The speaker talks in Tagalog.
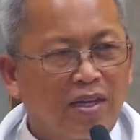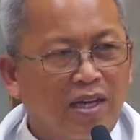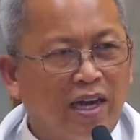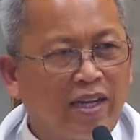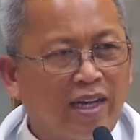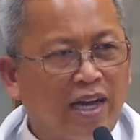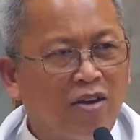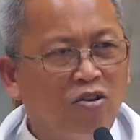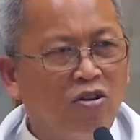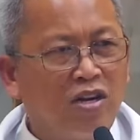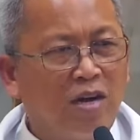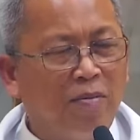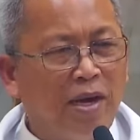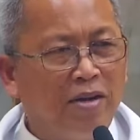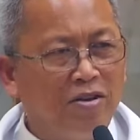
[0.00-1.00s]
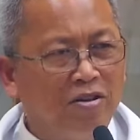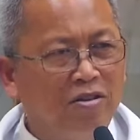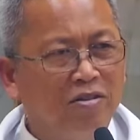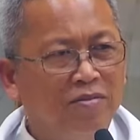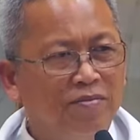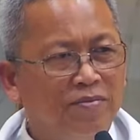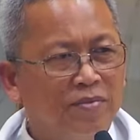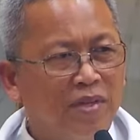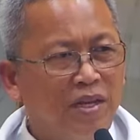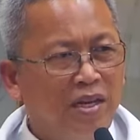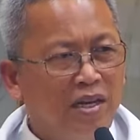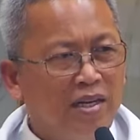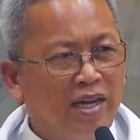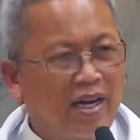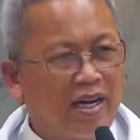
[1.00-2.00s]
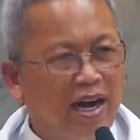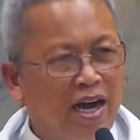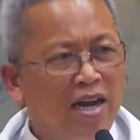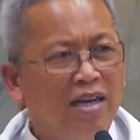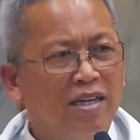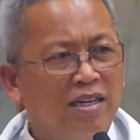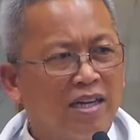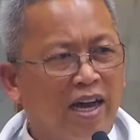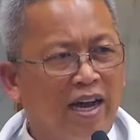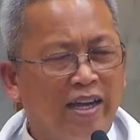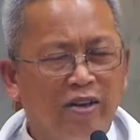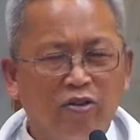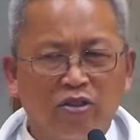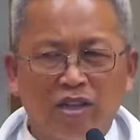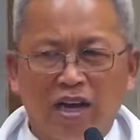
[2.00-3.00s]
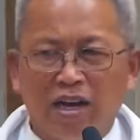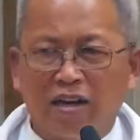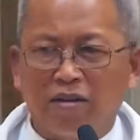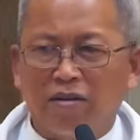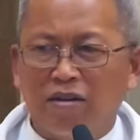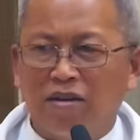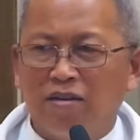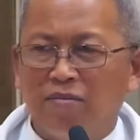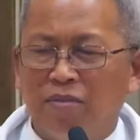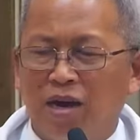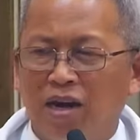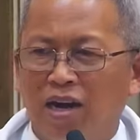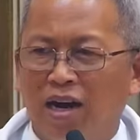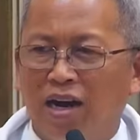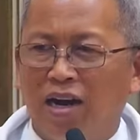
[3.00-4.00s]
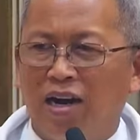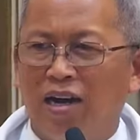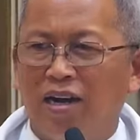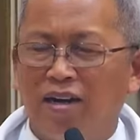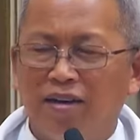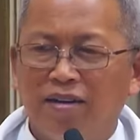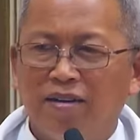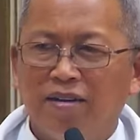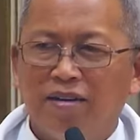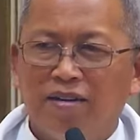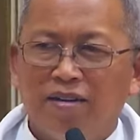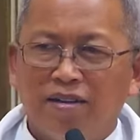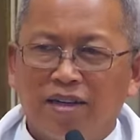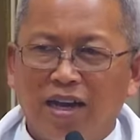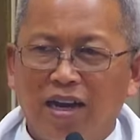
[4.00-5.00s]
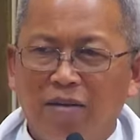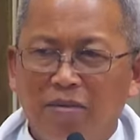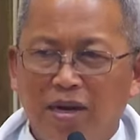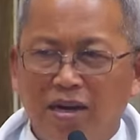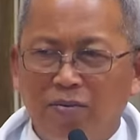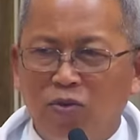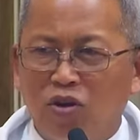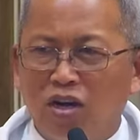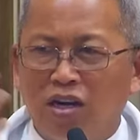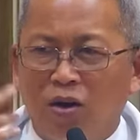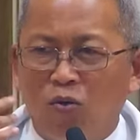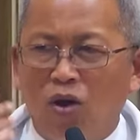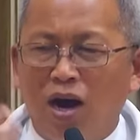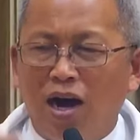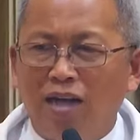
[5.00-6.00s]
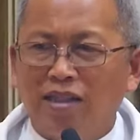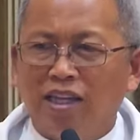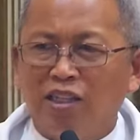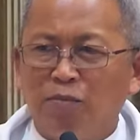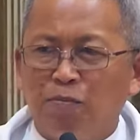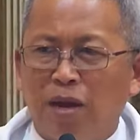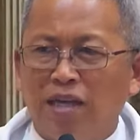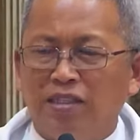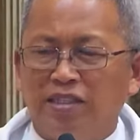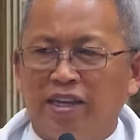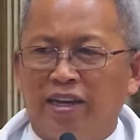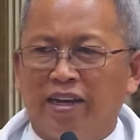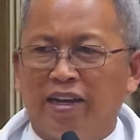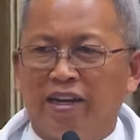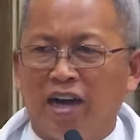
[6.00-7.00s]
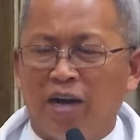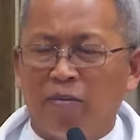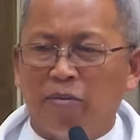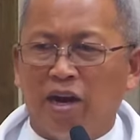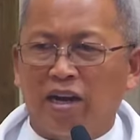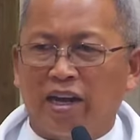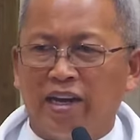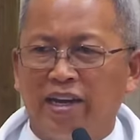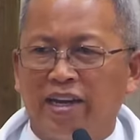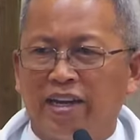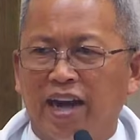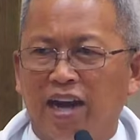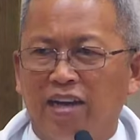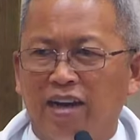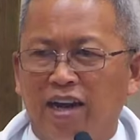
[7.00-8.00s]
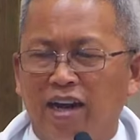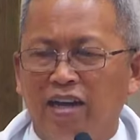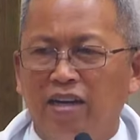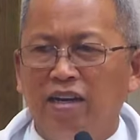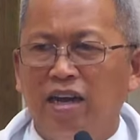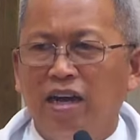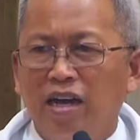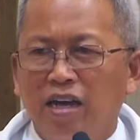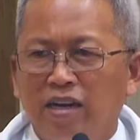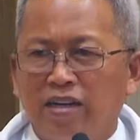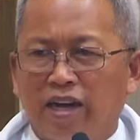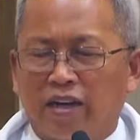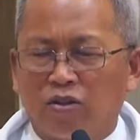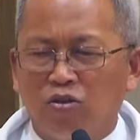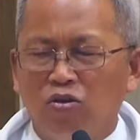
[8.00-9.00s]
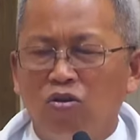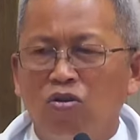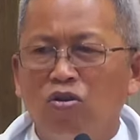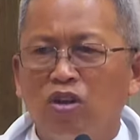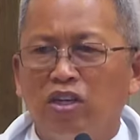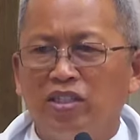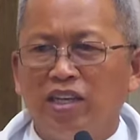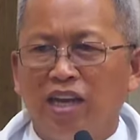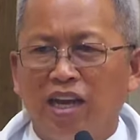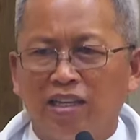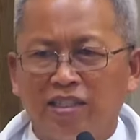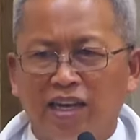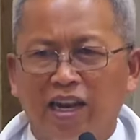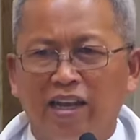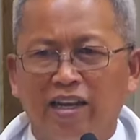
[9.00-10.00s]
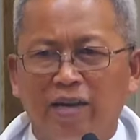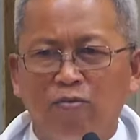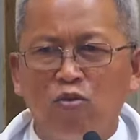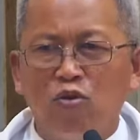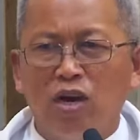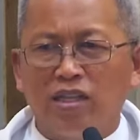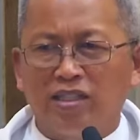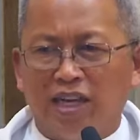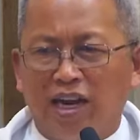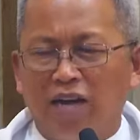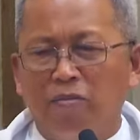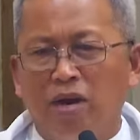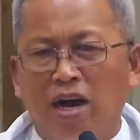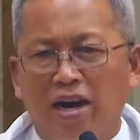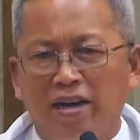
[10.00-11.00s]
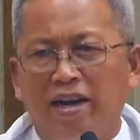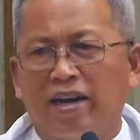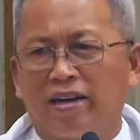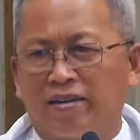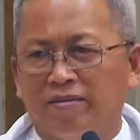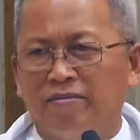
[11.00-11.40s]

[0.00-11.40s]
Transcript: Kay karon ra ba no daghan kayo tag mga kanabang murag nawa tas passing ang mga ginikanan Nagtuog silag sila'y gabuhat silang mga anak.